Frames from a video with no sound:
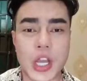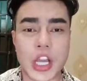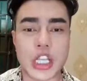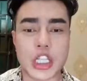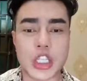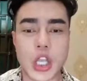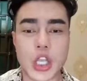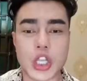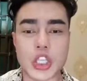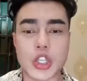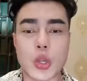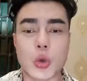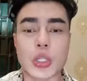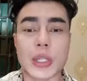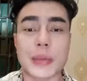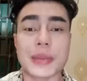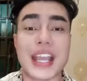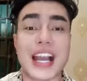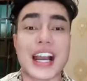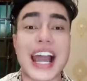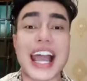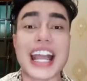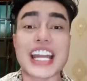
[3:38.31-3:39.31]
cười xuân vui thì
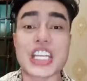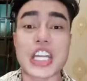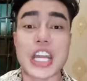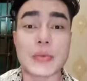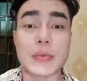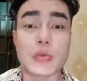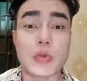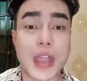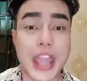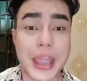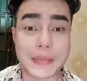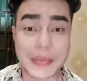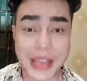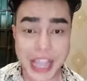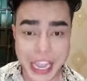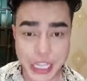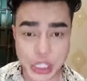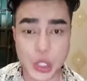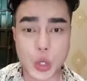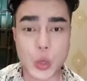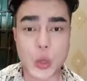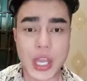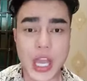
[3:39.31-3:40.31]
bây giờ livestream của em
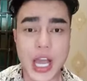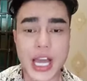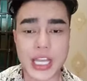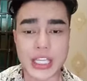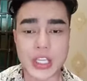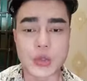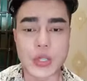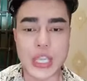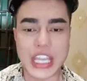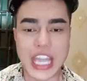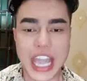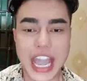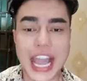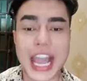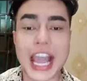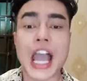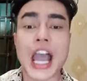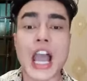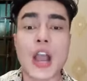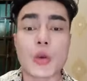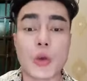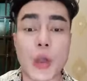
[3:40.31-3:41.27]
càng vui hơn như vậy nha